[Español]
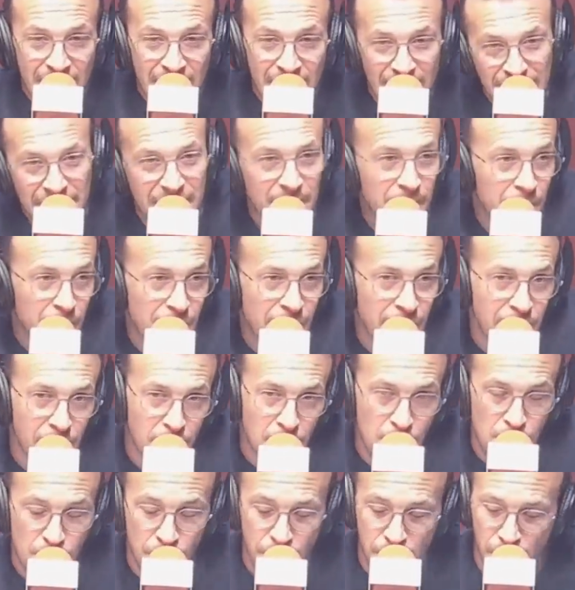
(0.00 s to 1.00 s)
Esta moneda
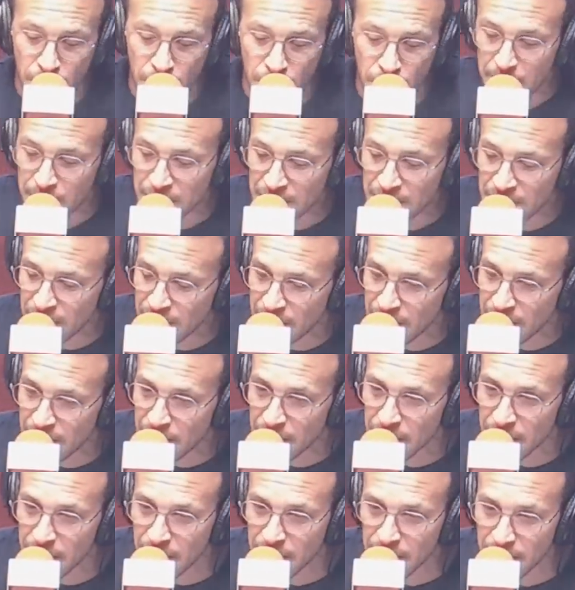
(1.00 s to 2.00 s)
común, que obviamente
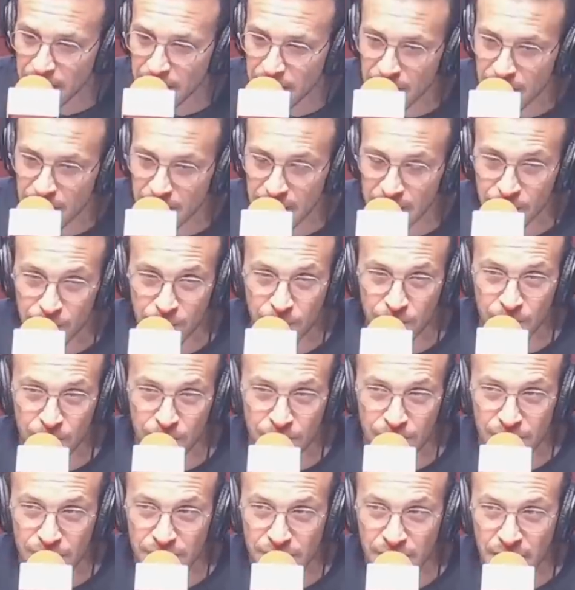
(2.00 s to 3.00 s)
eh, es
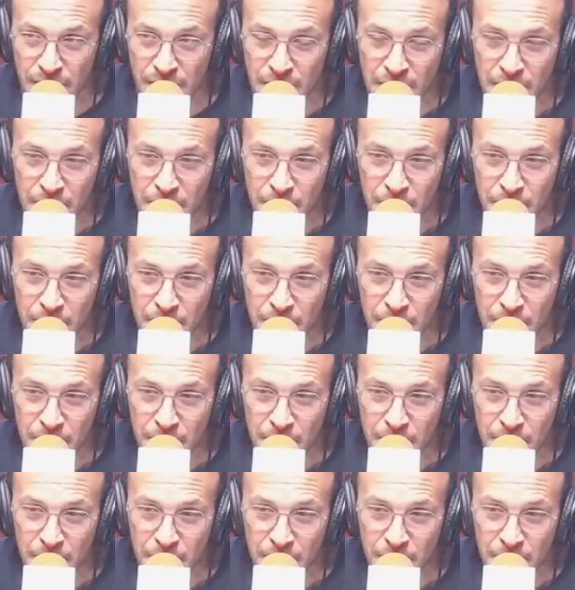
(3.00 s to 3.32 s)
un,